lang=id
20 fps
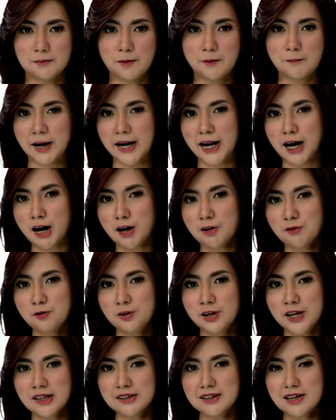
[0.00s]
Pemandangan
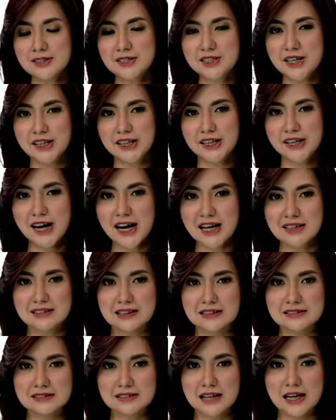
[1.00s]
unik terjadi di
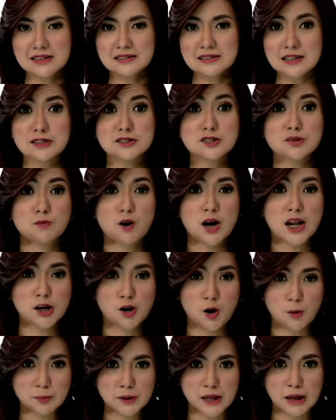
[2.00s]
Kazakhstan saat sebuah
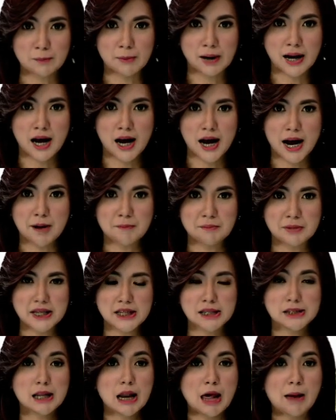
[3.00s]
helikopter perang
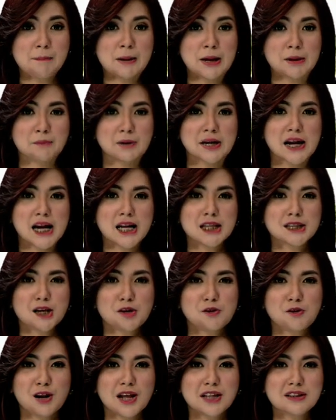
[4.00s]
Mi-8 mendarat
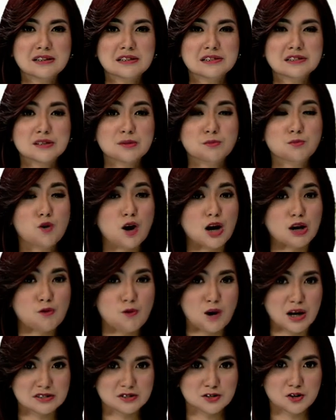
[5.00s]
darurat di sebuah
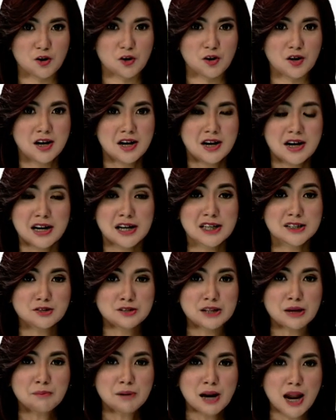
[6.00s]
ruas tol.
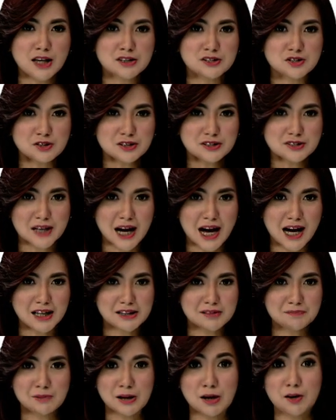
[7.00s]
Kejutan berlanjut
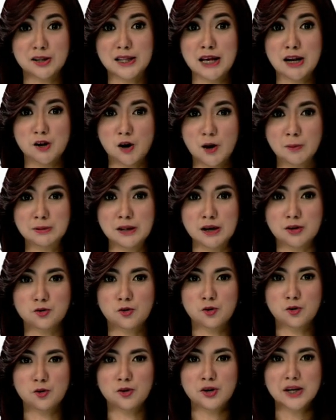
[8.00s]
saat pilot helikopter
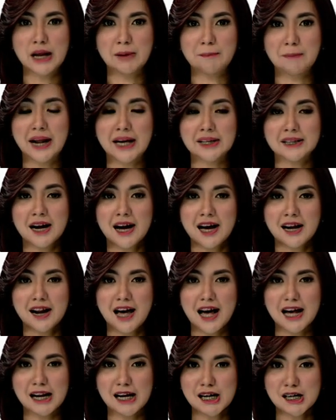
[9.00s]
turun dan
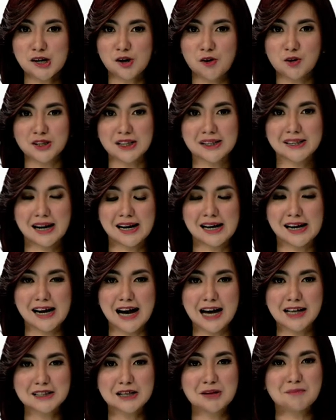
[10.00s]
menanyakan arah ke kota
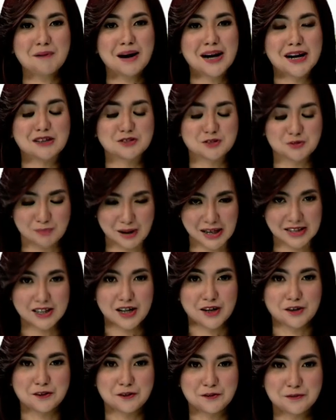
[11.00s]
terdekat kepada supir
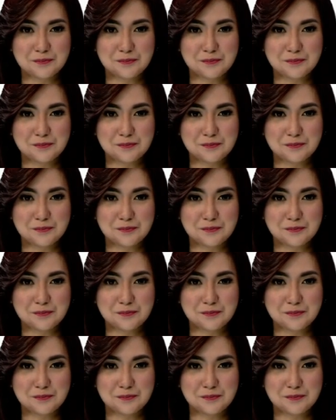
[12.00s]
truk.